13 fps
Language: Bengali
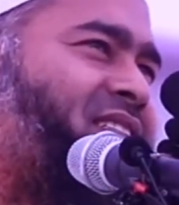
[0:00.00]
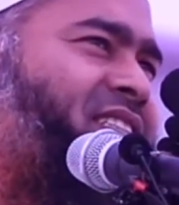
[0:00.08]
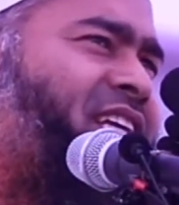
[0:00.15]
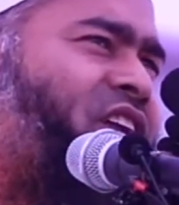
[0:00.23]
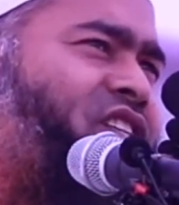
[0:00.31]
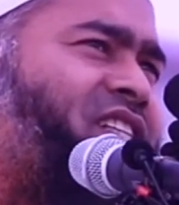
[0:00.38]

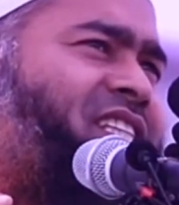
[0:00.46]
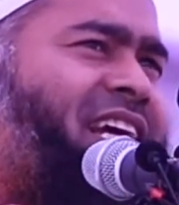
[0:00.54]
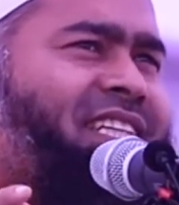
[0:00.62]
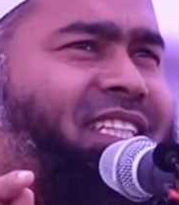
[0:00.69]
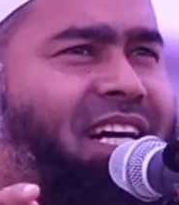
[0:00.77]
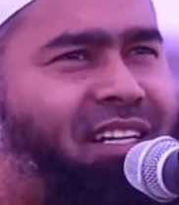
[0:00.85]

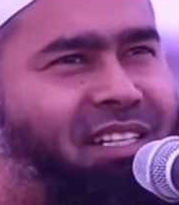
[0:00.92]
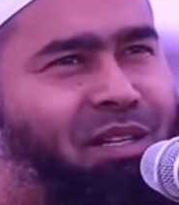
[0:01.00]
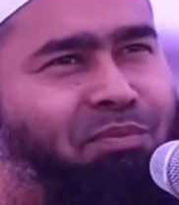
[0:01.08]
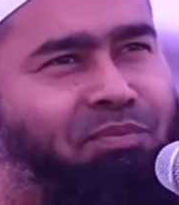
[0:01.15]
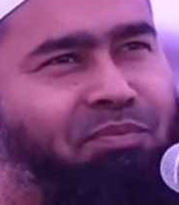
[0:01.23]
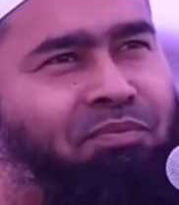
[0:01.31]
চিরস্থায়ী
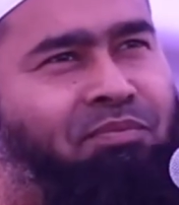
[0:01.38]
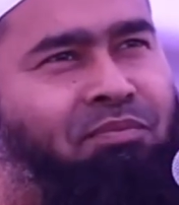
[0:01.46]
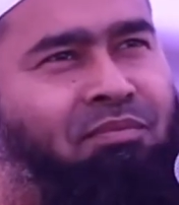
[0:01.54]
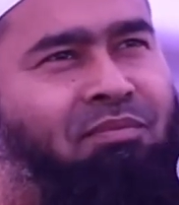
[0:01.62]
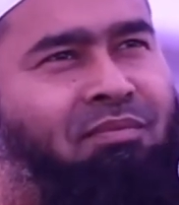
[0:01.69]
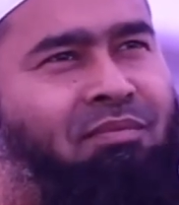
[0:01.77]
জাহান্নাম
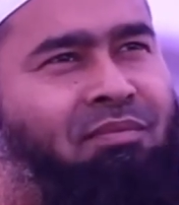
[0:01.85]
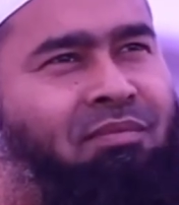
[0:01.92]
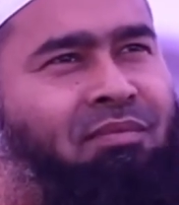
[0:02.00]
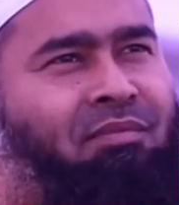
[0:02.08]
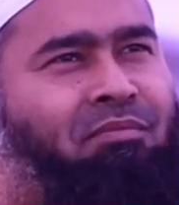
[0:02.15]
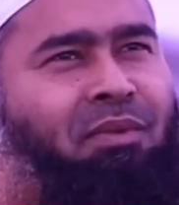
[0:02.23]

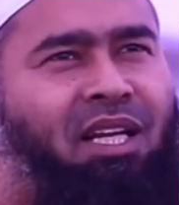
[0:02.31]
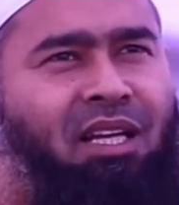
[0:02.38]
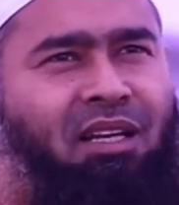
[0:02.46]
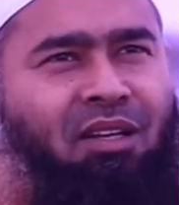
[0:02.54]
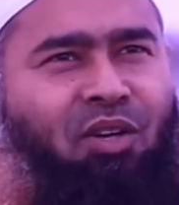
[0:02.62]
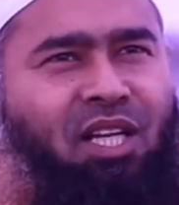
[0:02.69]
মানে
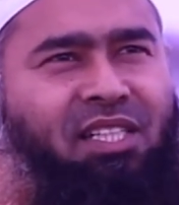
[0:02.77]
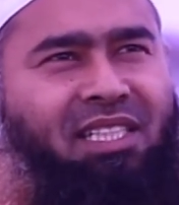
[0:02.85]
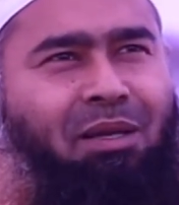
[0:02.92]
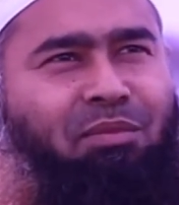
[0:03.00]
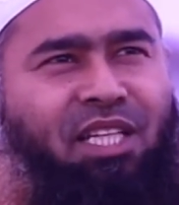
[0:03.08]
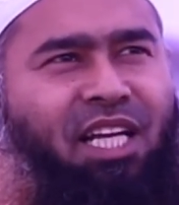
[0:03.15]
ওর
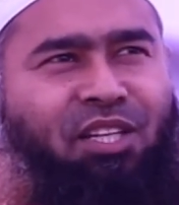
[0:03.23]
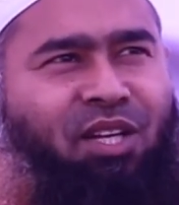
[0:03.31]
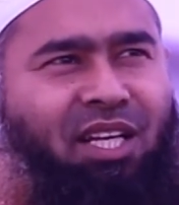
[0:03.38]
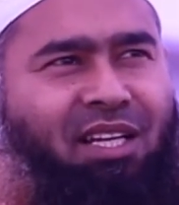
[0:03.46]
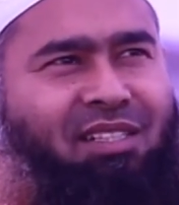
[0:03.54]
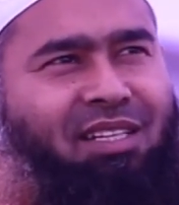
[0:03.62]
ইসলাম শেষ
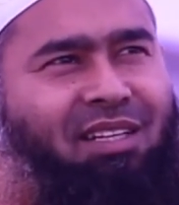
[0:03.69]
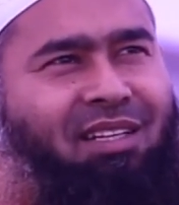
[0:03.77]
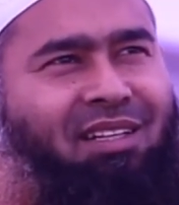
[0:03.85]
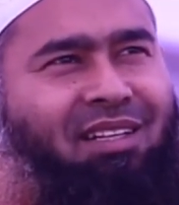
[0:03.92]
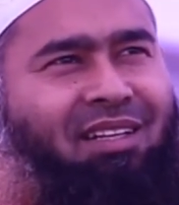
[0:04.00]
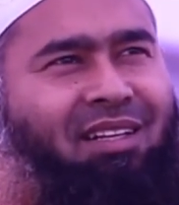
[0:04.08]
হয়ে গেছে
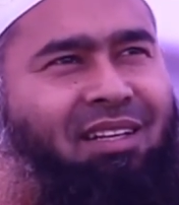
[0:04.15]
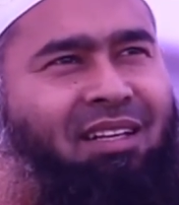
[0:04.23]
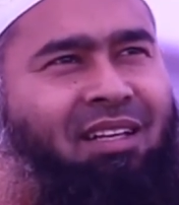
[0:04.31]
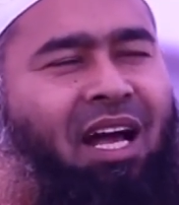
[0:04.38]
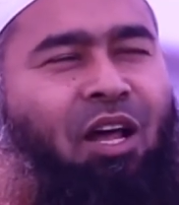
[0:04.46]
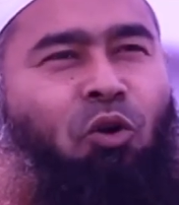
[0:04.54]

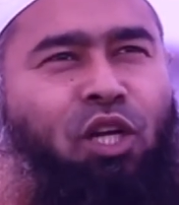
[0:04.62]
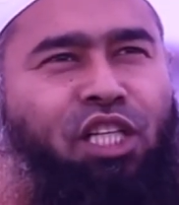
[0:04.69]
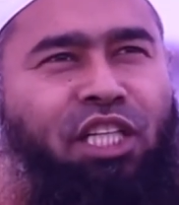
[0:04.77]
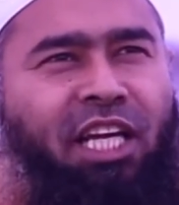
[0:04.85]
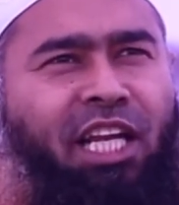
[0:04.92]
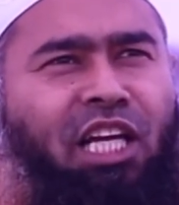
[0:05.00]
আর ওই
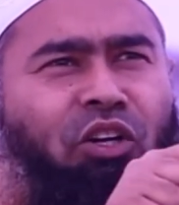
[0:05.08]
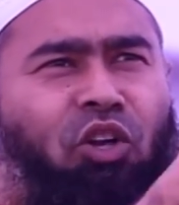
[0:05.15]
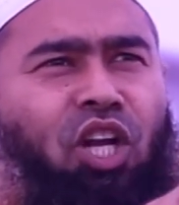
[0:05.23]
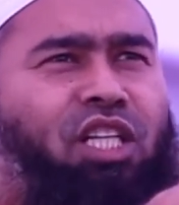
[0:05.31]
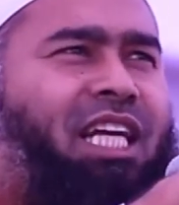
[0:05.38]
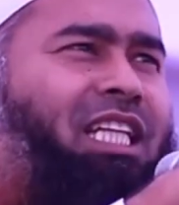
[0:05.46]

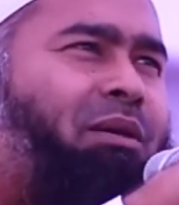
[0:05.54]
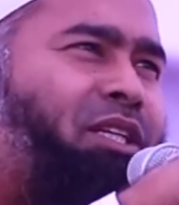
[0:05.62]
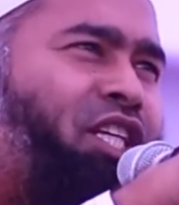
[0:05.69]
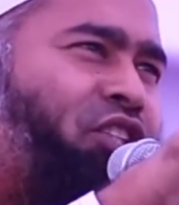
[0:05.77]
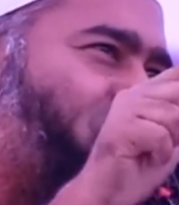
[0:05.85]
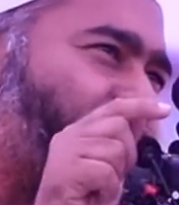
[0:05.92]
শিরিকগুলোর সাথে
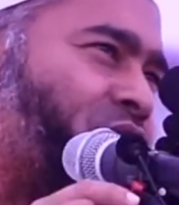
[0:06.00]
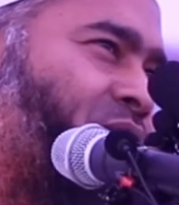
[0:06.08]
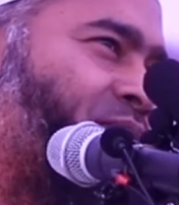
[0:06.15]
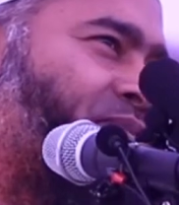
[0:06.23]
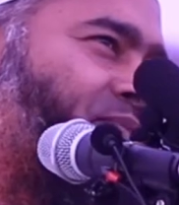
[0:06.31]
বেশি জড়িত